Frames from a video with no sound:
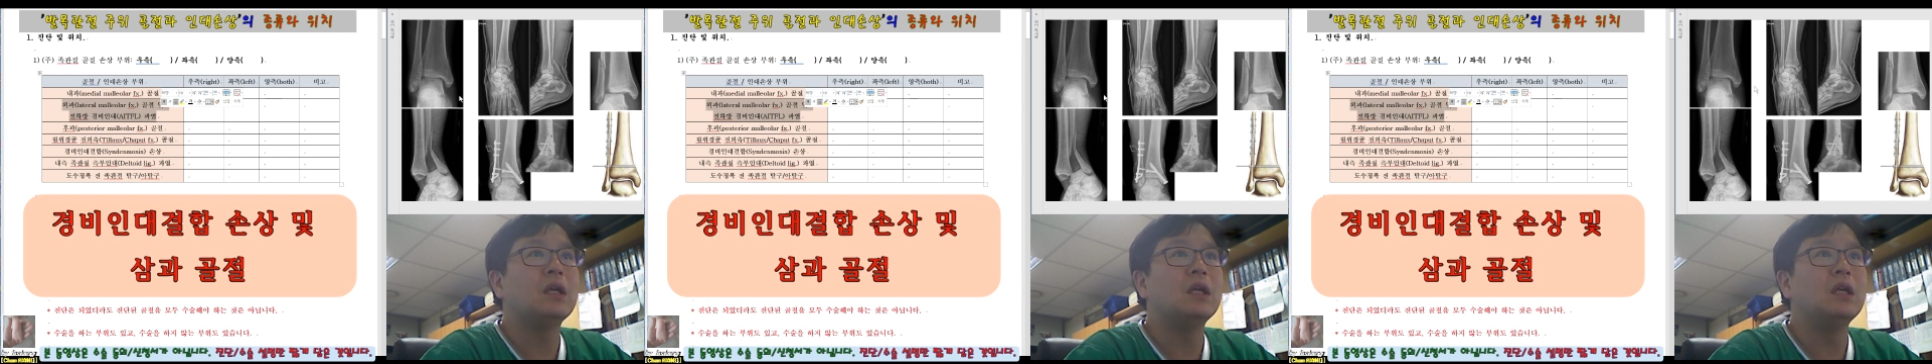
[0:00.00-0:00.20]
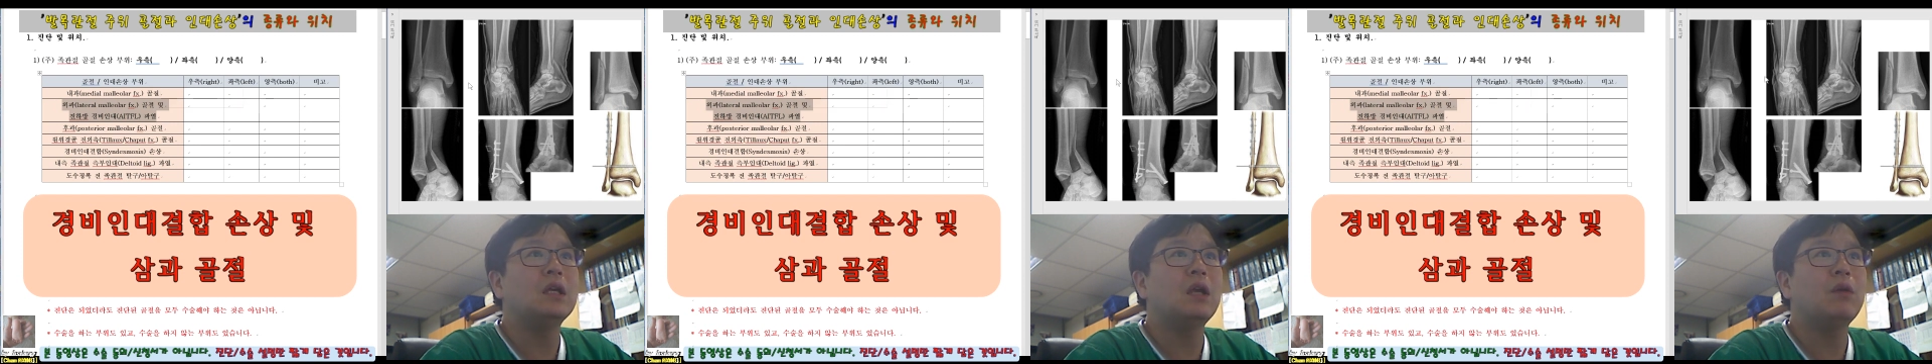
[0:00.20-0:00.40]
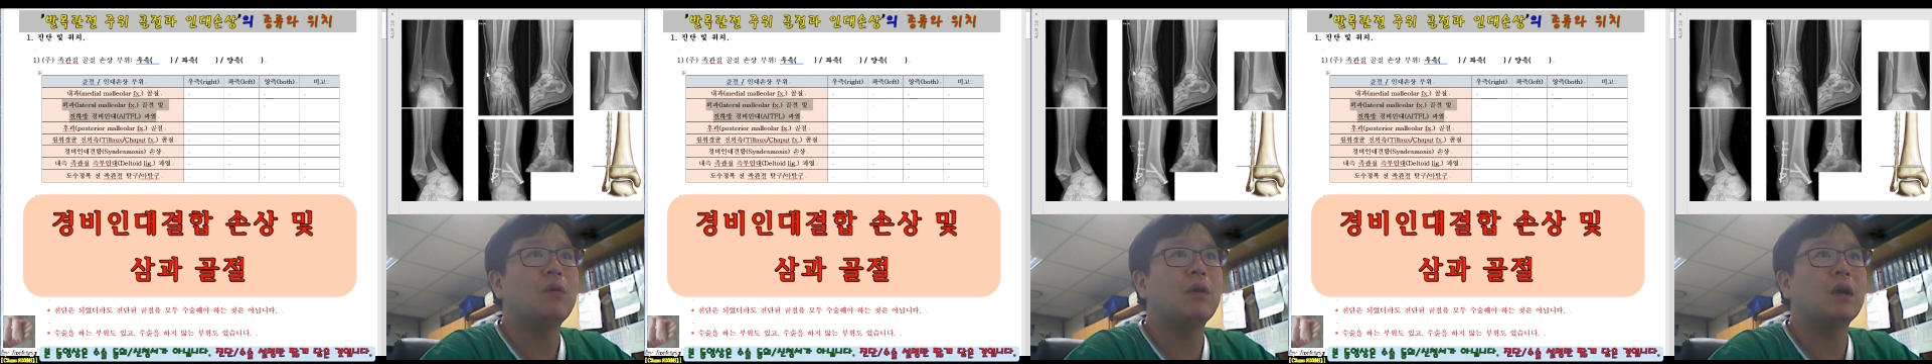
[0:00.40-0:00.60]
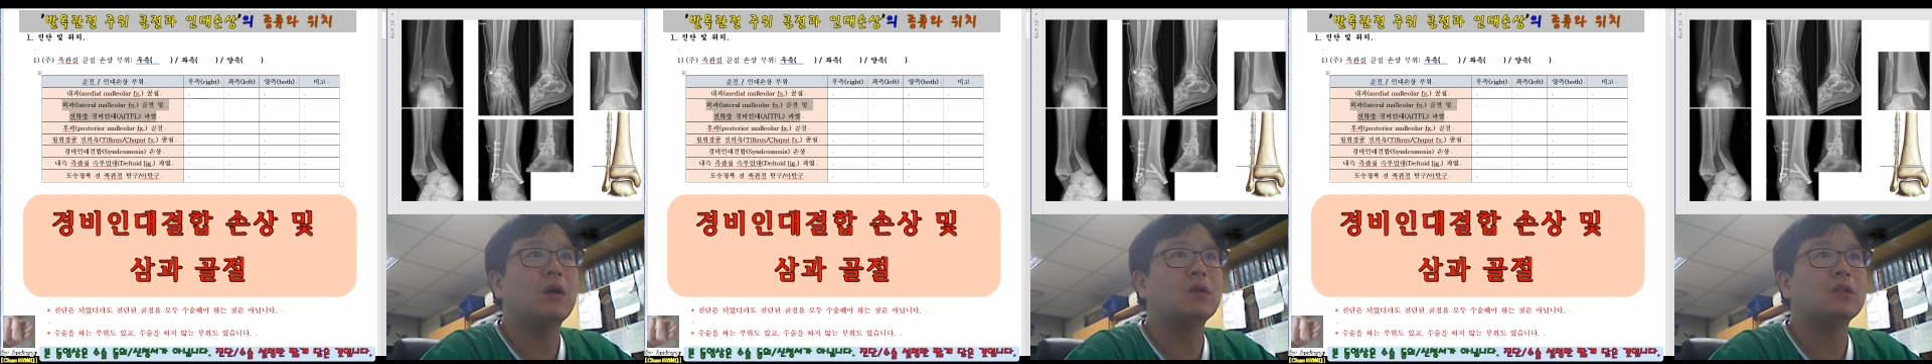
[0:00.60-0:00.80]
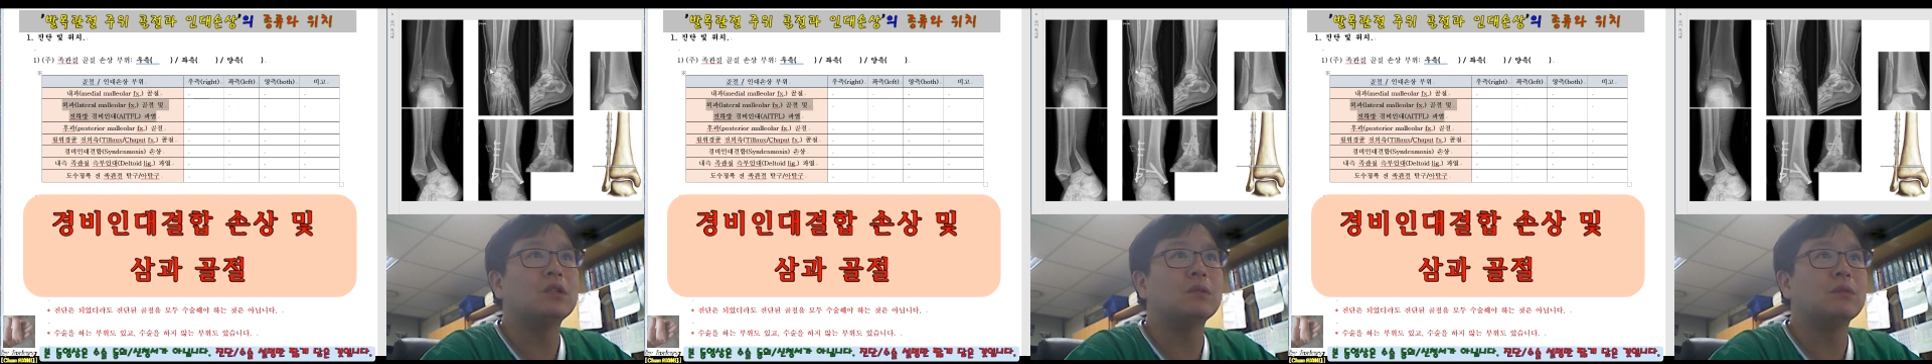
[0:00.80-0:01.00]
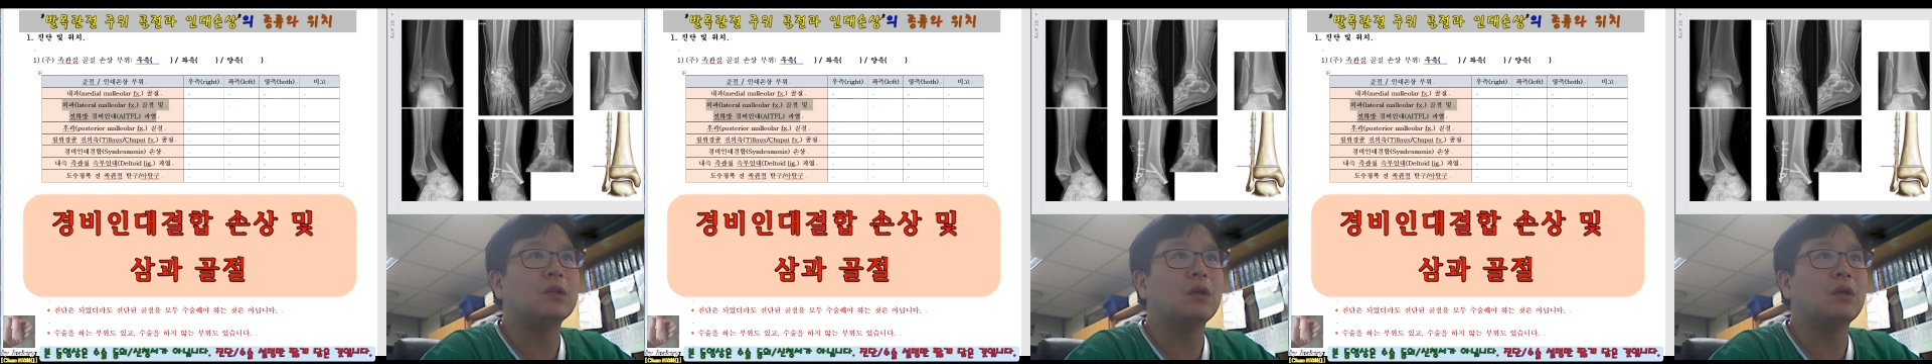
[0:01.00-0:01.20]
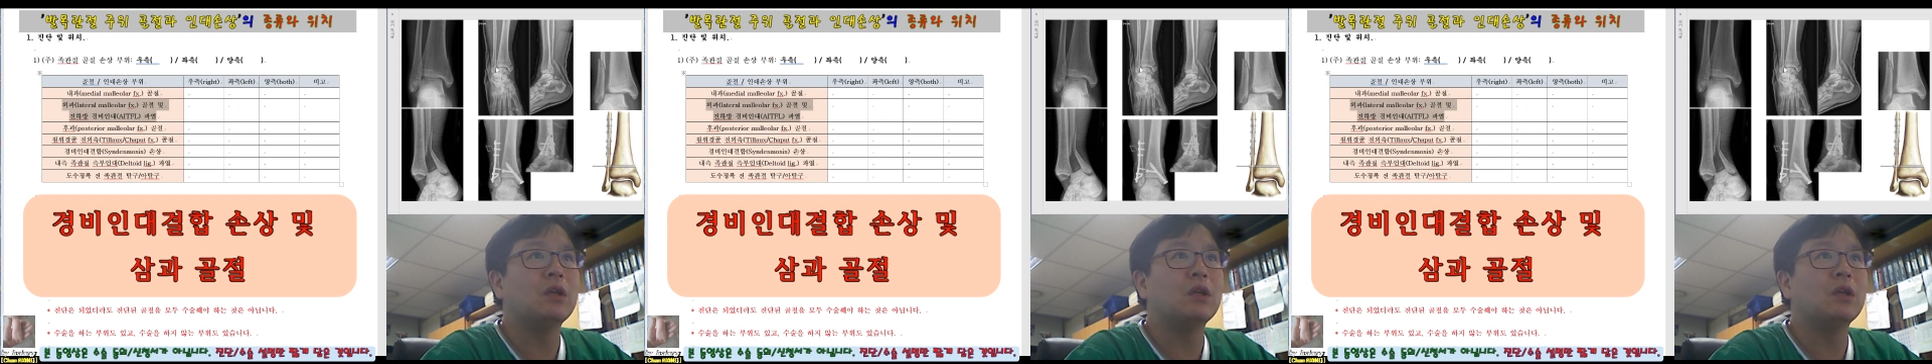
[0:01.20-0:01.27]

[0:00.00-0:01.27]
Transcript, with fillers: 이게 외과 골절입니다.